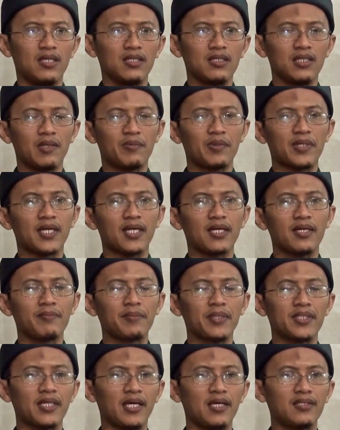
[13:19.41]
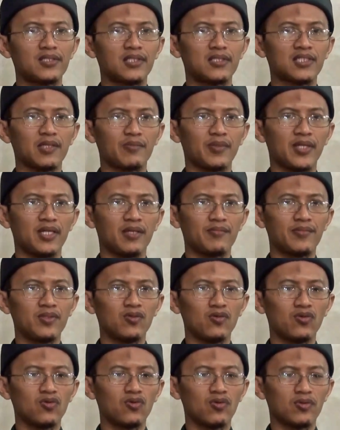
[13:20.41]
Dia pernah minta izin sama Nabi
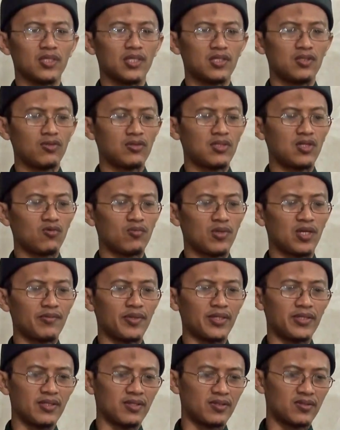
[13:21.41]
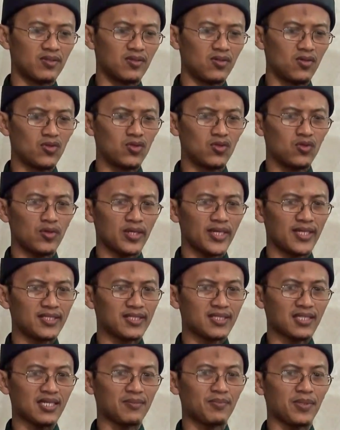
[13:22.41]
untuk tidur di rumah beliau, untuk
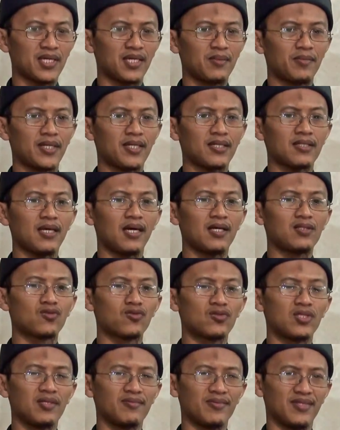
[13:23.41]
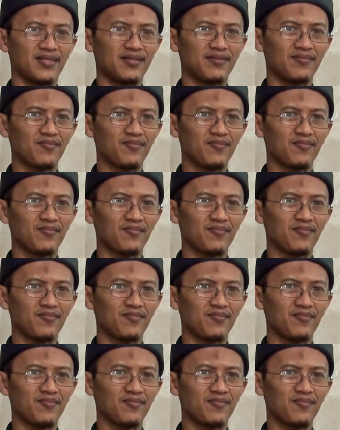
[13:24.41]
ngincer bagaimana tahajud Nabi.